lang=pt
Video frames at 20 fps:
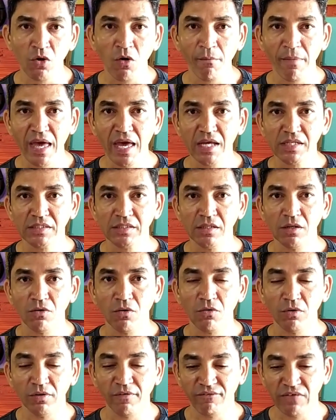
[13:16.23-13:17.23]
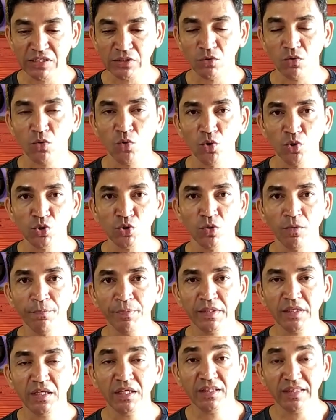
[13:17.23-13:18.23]
começam, quando faz um curso
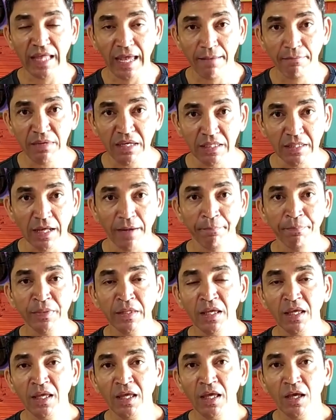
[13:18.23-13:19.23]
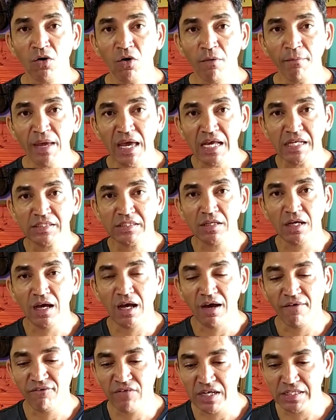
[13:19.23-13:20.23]
e termina, começa
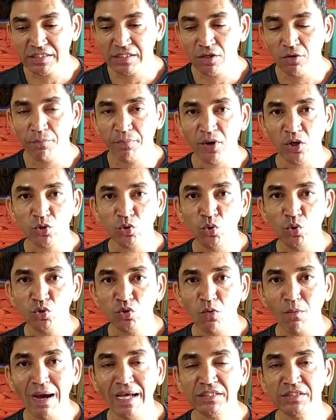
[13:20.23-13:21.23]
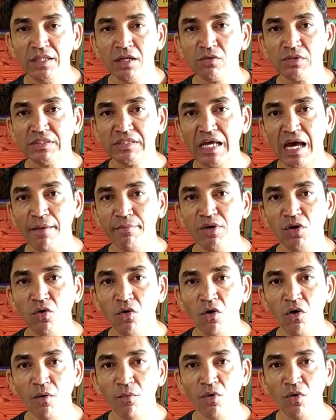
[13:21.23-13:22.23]
a fazer o produto, mas não sabe
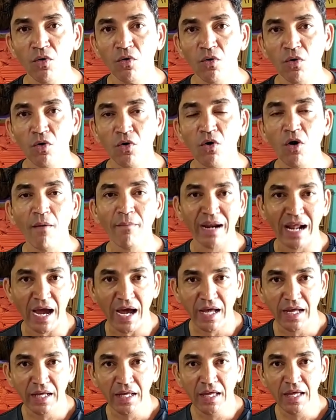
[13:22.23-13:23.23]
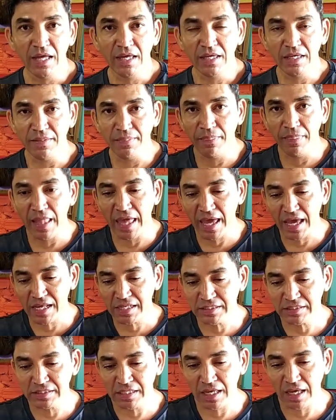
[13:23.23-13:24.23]
como cobrar. E
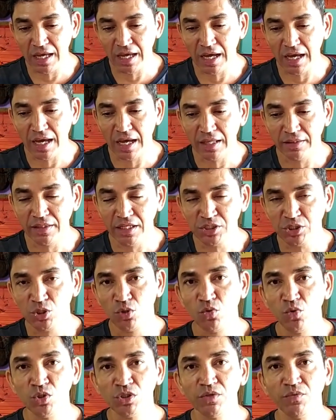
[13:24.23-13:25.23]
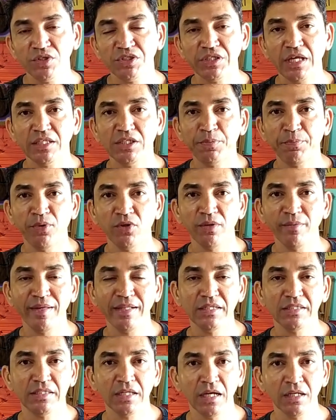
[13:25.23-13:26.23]
nessa, neste curso eu vou estar
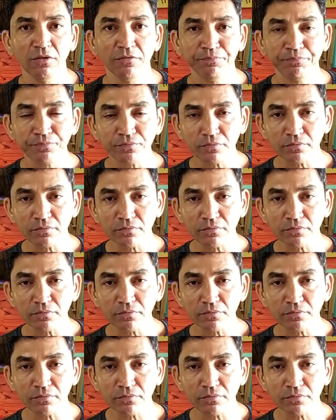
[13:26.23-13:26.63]
disponibilizando